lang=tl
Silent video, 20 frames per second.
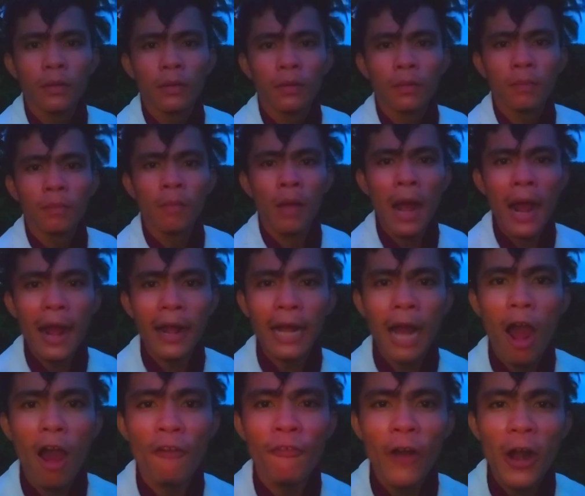Mga
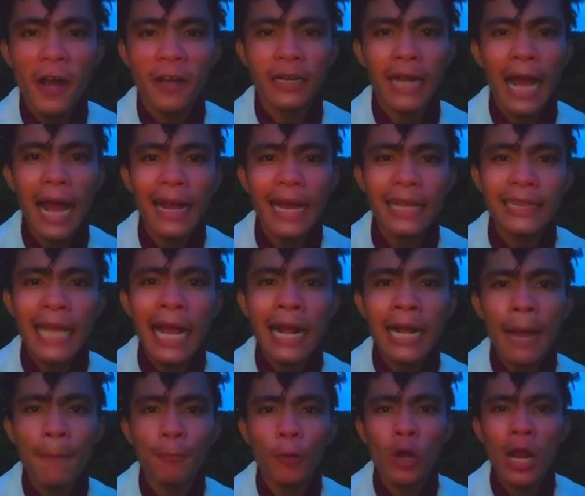cover,
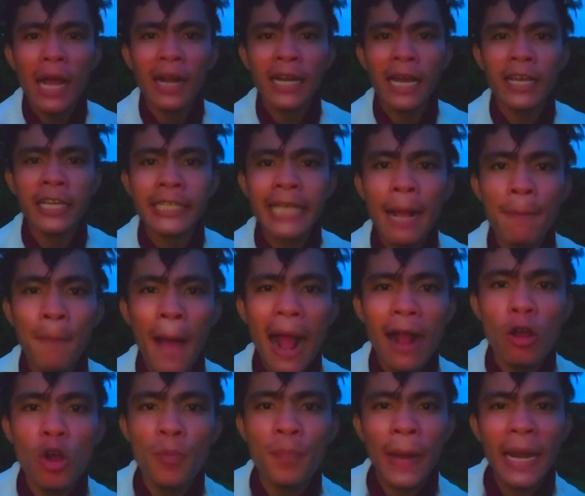kakatanggap ko lang ng isang
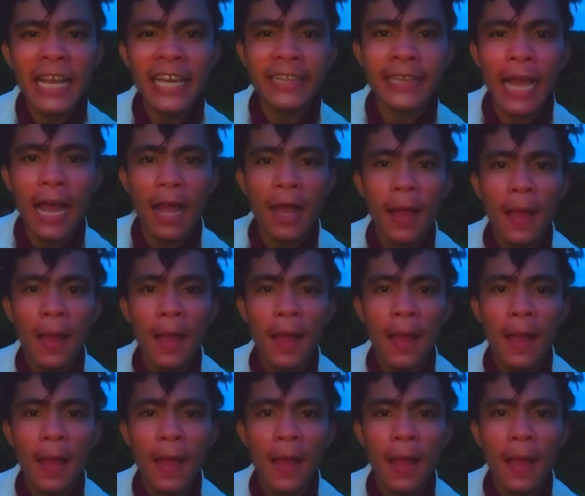bagong balita.